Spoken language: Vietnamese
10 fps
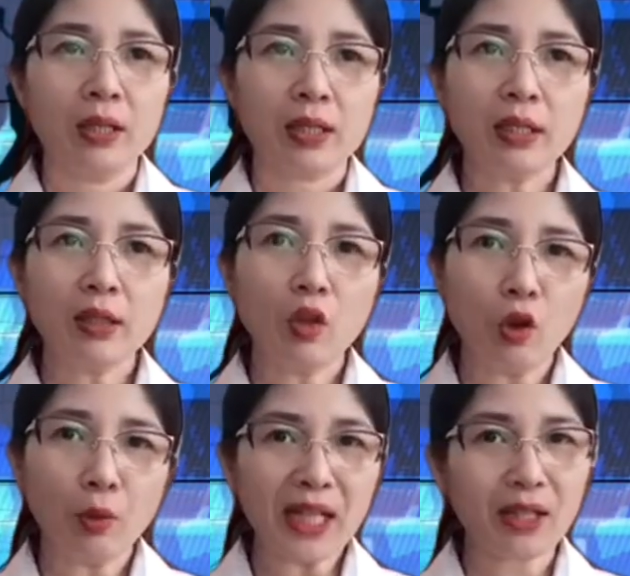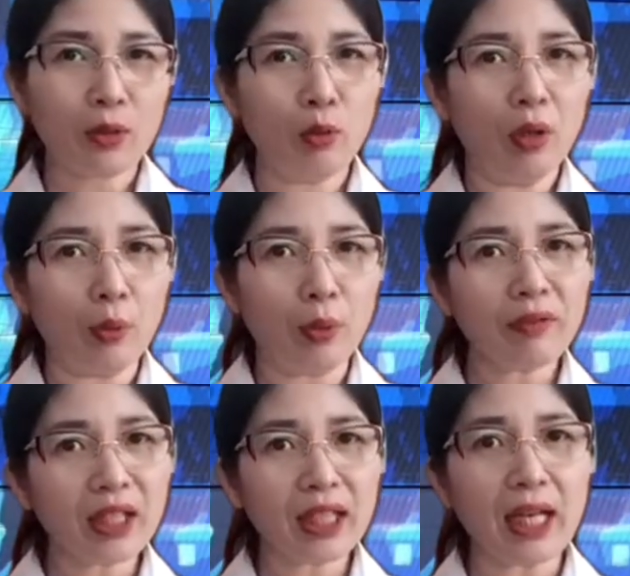Sự lố bịch của Nguyễn
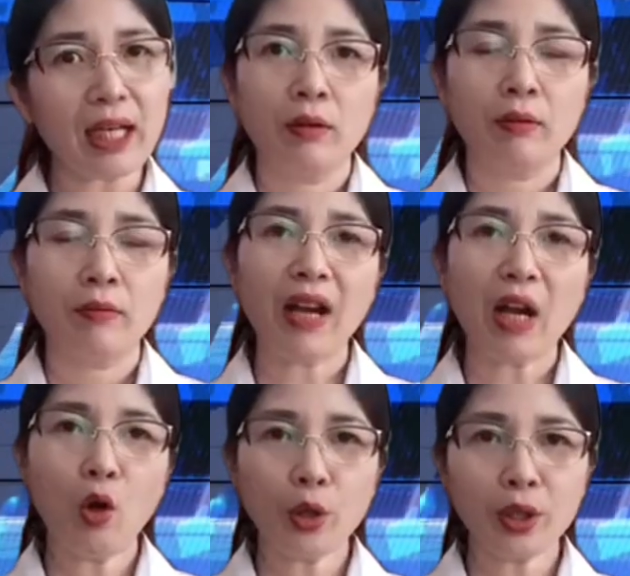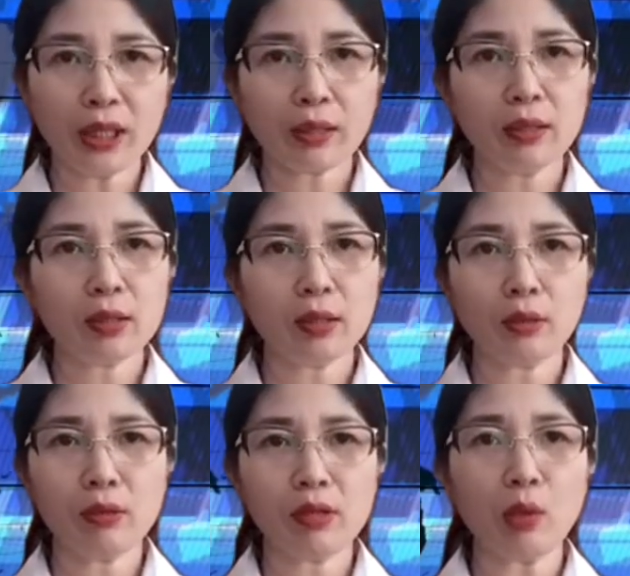Văn Khải và Hội nghị Tự do
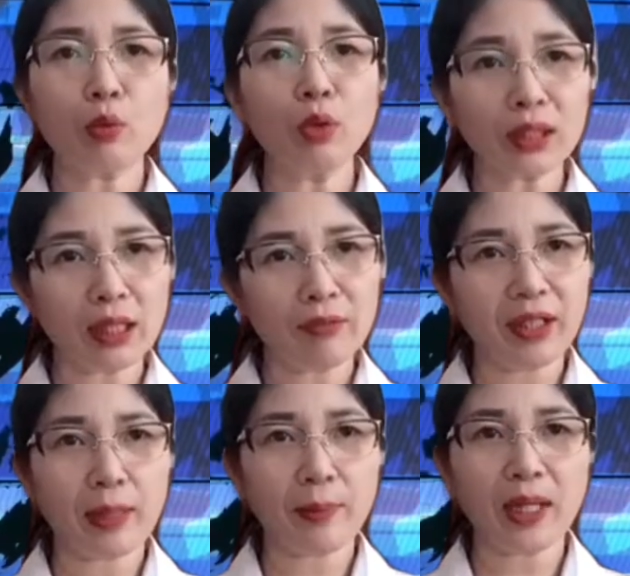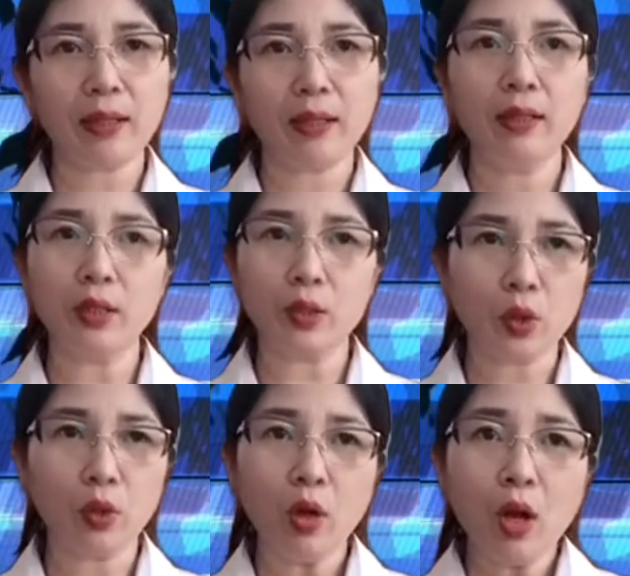Tôn giáo Quốc tế Việt Nam này ở
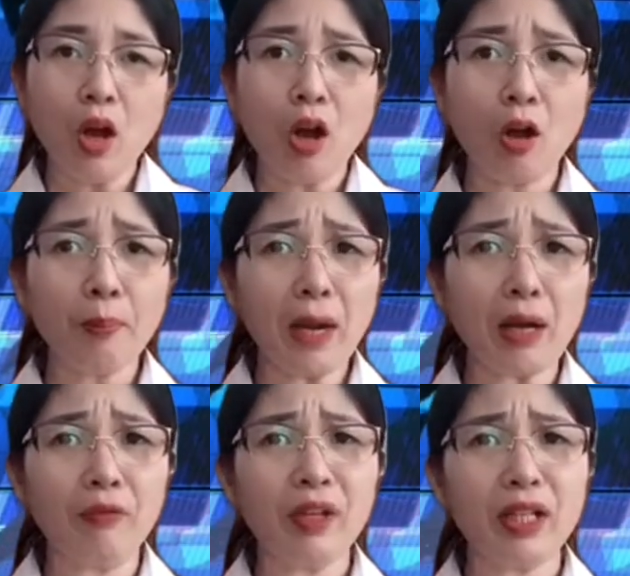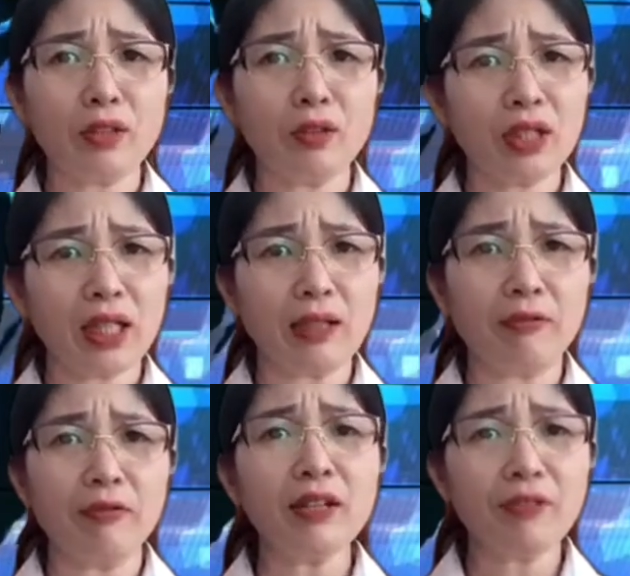chỗ họ bảo vệ cho những kẻ
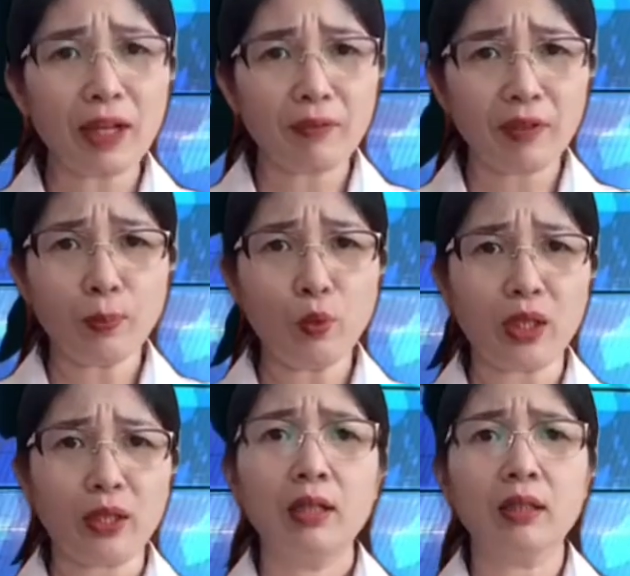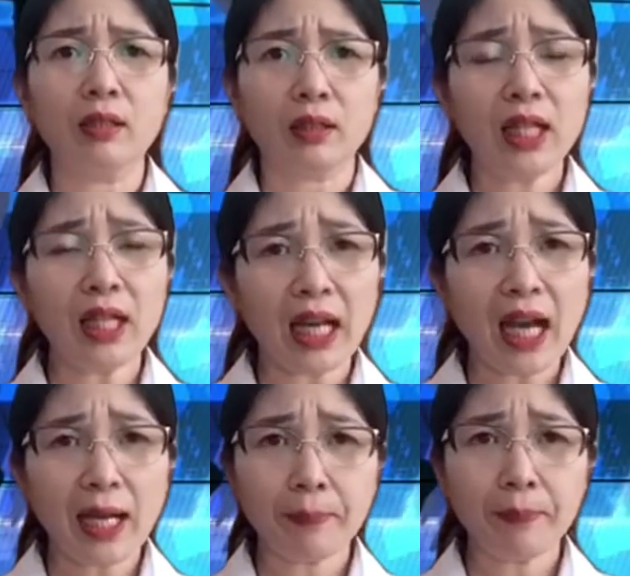vi phạm pháp luật ở Thiền
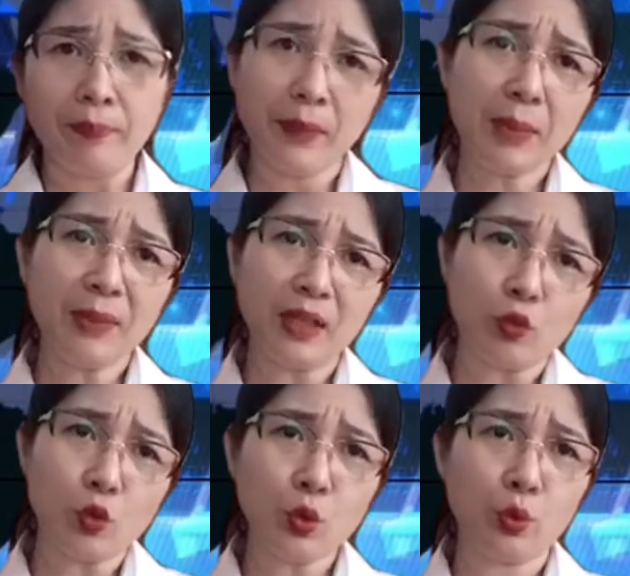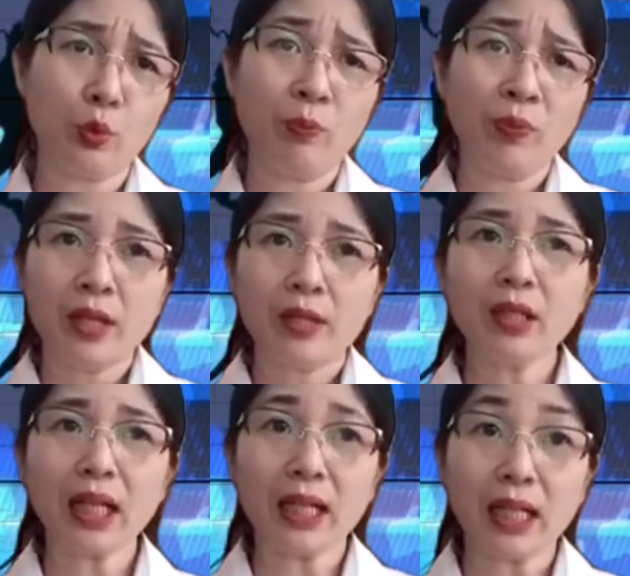Am bên bờ vũ trụ.
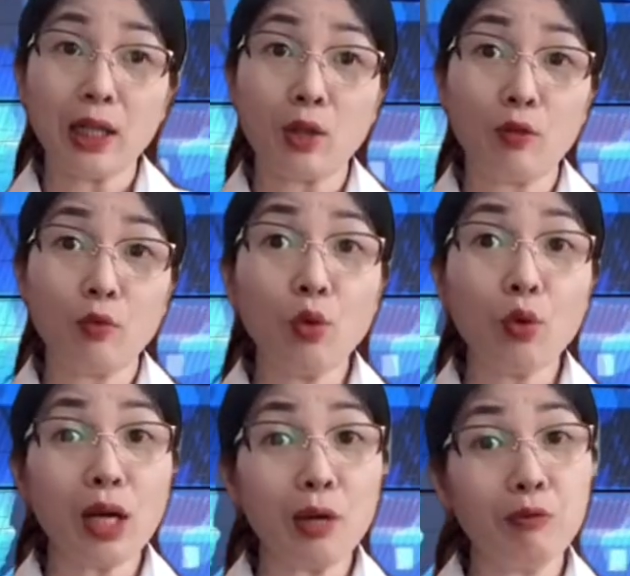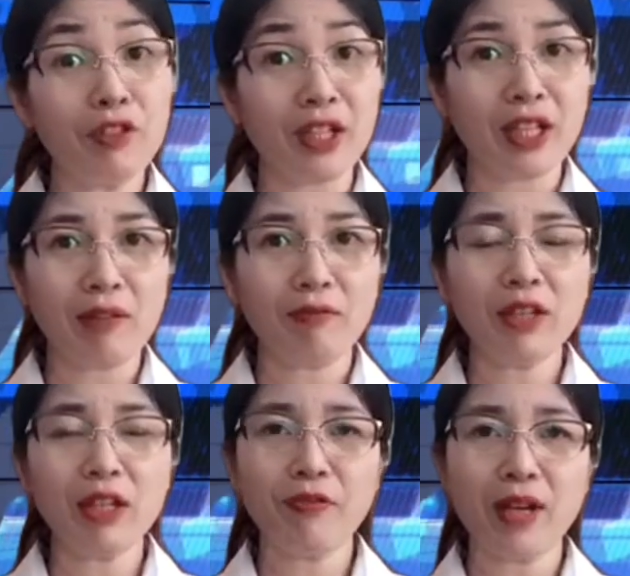Những kẻ này còn vu khống Việt Nam
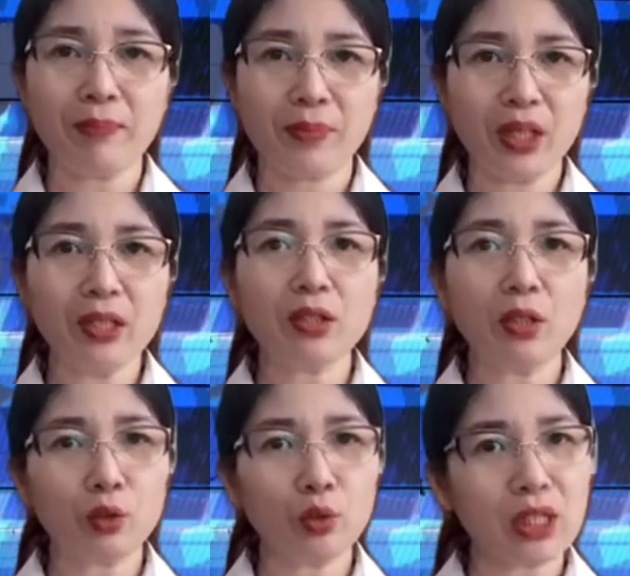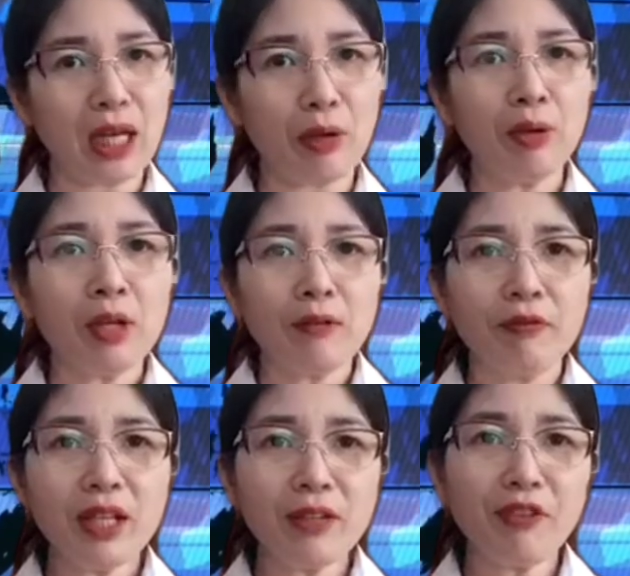vi phạm tự do tôn giáo,
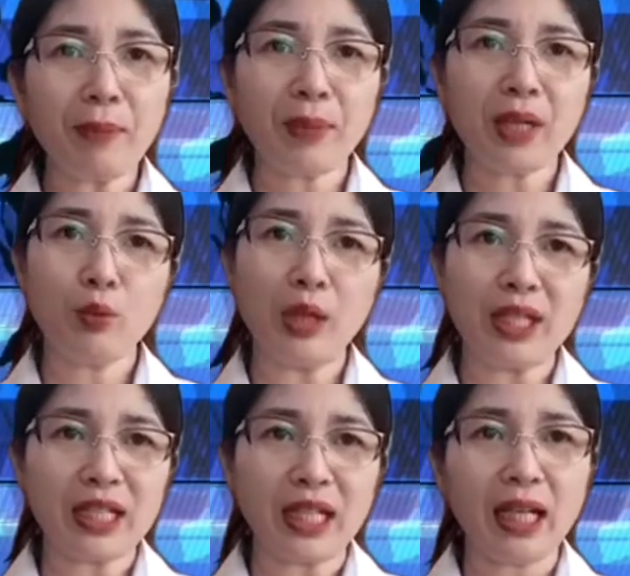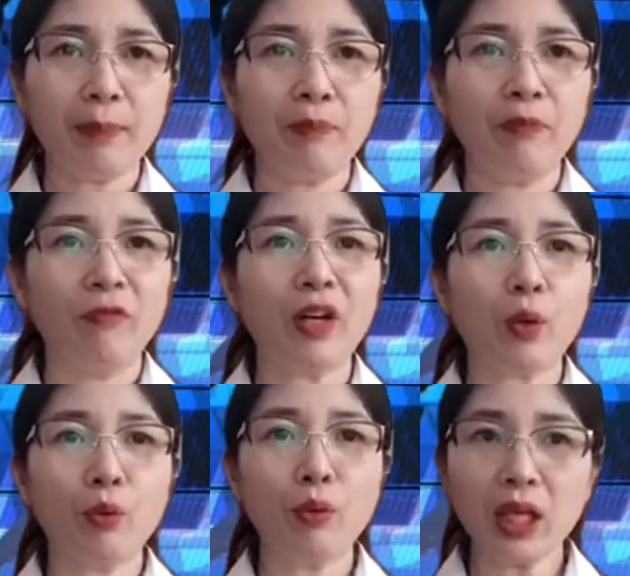vi phạm các quyền trẻ em và
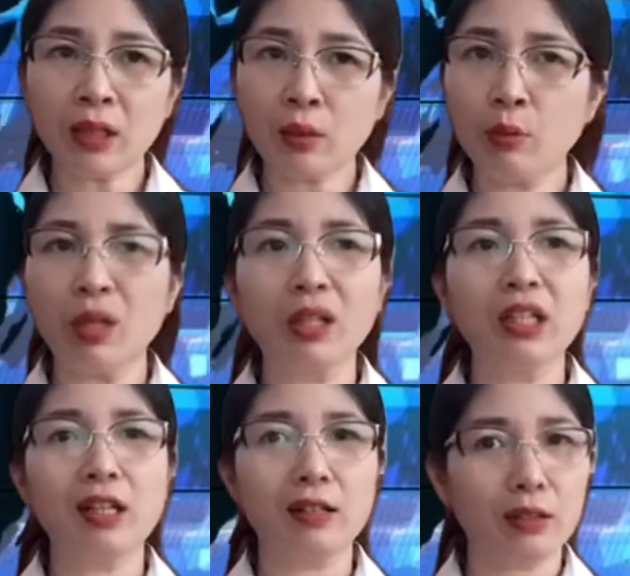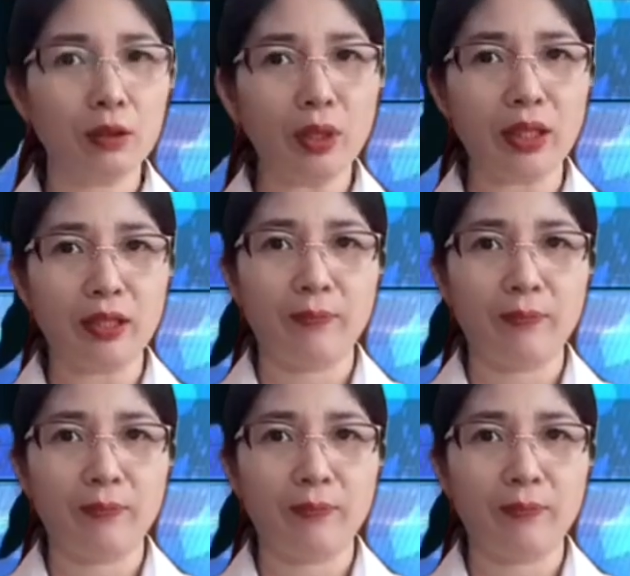quyền của người lớn tuổi.